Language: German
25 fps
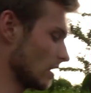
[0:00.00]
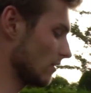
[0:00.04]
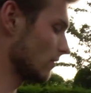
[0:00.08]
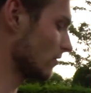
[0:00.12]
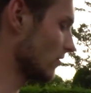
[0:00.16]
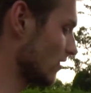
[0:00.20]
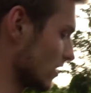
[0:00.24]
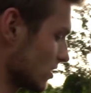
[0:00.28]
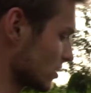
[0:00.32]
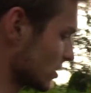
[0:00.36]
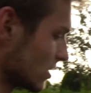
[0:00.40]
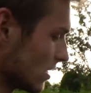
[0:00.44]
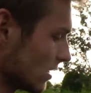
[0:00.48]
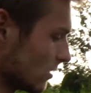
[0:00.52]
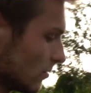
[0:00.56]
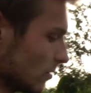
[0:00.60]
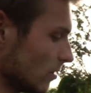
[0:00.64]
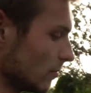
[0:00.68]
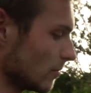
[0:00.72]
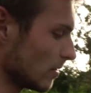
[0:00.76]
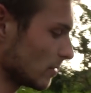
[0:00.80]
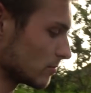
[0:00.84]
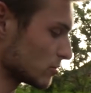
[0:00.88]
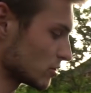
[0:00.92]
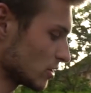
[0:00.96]
ja, wir waren stehen
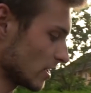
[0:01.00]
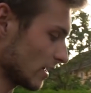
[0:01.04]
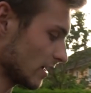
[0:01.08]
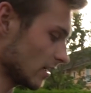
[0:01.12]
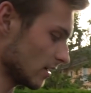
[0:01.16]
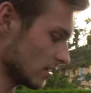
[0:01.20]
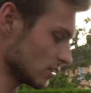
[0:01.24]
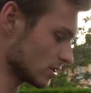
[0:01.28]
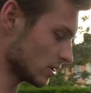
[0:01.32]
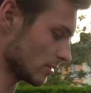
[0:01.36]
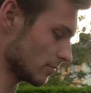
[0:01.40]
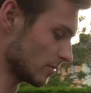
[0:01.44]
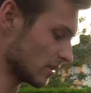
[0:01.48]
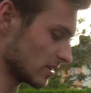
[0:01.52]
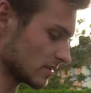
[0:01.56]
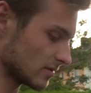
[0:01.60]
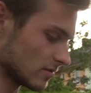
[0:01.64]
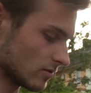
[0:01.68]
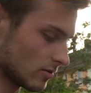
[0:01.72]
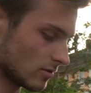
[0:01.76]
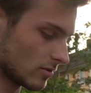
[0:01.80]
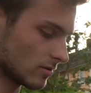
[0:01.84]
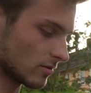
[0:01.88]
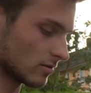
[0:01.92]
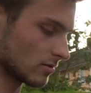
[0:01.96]
geblieben beim Stecker. Ich habe
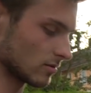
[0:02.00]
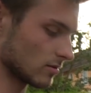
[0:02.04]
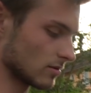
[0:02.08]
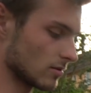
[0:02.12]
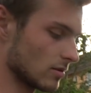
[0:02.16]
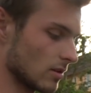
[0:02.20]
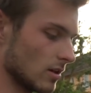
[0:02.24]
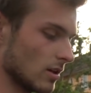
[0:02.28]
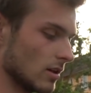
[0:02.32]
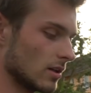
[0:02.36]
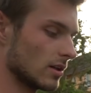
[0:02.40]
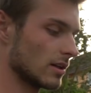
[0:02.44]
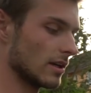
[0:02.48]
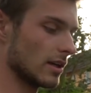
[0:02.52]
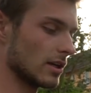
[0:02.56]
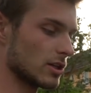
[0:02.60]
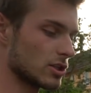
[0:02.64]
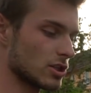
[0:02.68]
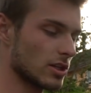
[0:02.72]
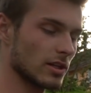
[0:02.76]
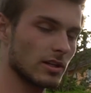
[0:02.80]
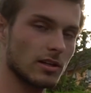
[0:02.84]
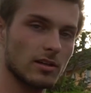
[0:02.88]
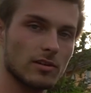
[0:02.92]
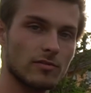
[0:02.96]
jetzt noch einen
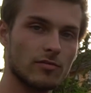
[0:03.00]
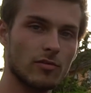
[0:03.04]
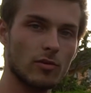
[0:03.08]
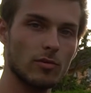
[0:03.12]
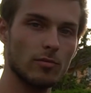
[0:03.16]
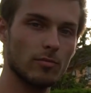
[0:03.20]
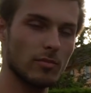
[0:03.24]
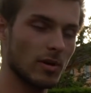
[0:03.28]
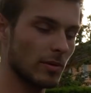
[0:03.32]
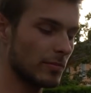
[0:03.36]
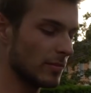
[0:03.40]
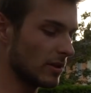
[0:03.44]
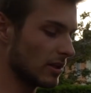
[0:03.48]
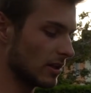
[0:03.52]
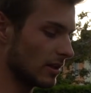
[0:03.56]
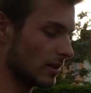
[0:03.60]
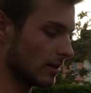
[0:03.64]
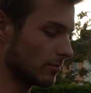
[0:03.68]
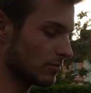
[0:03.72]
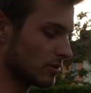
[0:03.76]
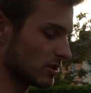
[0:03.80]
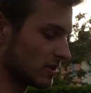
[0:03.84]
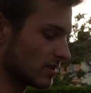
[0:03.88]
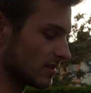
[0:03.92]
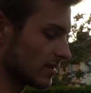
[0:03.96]
Gegenstecker gefunden bei mir. Den
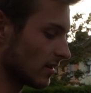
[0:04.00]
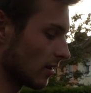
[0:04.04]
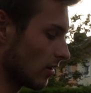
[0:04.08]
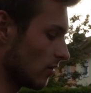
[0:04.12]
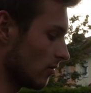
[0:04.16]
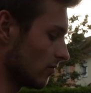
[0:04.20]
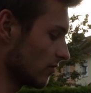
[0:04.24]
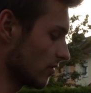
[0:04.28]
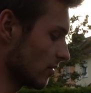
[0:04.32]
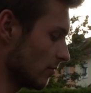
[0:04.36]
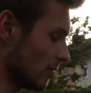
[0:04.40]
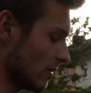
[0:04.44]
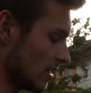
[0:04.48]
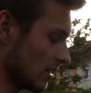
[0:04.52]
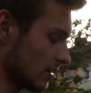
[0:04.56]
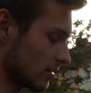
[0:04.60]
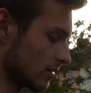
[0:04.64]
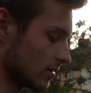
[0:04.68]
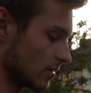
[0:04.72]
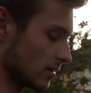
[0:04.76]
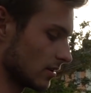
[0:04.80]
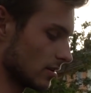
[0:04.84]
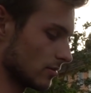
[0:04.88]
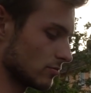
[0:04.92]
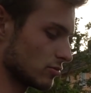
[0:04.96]
habe ich jetzt drauf
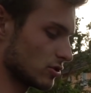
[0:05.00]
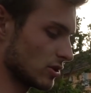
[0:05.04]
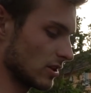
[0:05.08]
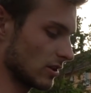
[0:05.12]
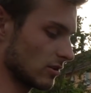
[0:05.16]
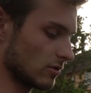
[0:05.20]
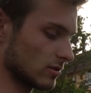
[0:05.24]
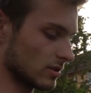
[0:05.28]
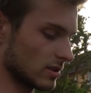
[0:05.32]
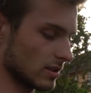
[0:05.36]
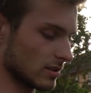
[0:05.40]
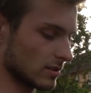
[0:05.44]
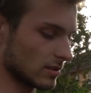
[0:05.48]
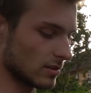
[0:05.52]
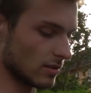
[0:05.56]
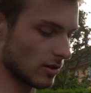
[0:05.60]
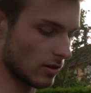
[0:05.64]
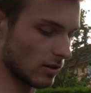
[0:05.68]
gemacht. Ähm, Steckkontakte